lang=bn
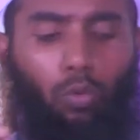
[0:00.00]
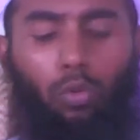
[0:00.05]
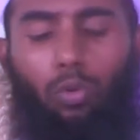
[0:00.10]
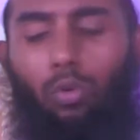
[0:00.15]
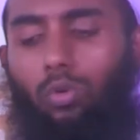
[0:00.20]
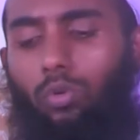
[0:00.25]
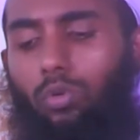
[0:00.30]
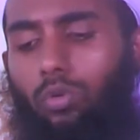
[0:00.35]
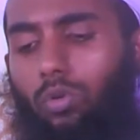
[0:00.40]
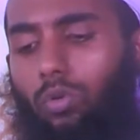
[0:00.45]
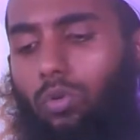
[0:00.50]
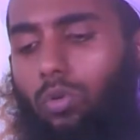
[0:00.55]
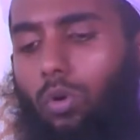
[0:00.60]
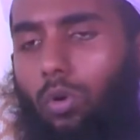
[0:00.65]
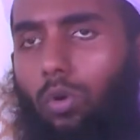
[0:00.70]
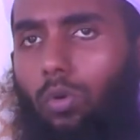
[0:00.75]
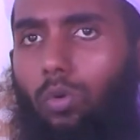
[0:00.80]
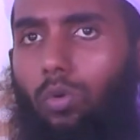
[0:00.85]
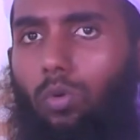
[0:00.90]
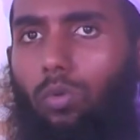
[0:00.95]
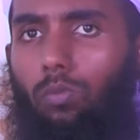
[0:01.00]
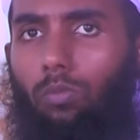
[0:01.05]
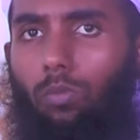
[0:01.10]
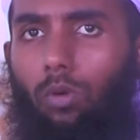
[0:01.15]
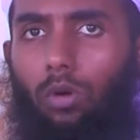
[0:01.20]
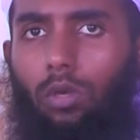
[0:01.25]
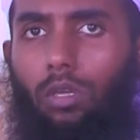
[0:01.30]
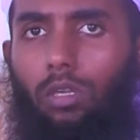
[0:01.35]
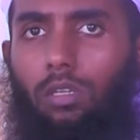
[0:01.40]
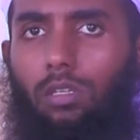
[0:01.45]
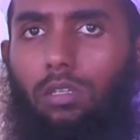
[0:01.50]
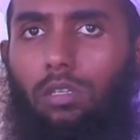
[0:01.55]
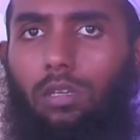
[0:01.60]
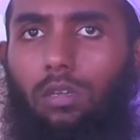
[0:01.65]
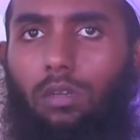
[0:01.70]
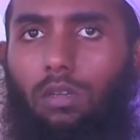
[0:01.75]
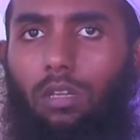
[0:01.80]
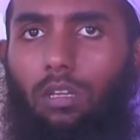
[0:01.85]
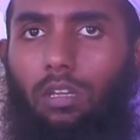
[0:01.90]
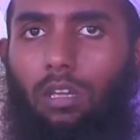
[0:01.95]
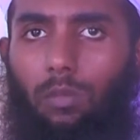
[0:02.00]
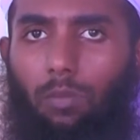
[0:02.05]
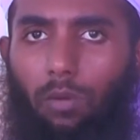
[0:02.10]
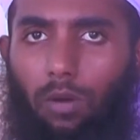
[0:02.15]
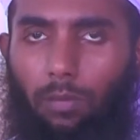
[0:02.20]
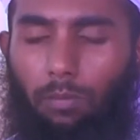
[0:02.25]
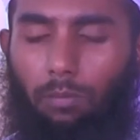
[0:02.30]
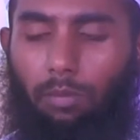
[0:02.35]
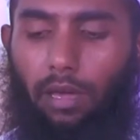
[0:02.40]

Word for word: উট গরু মহিষ এরপর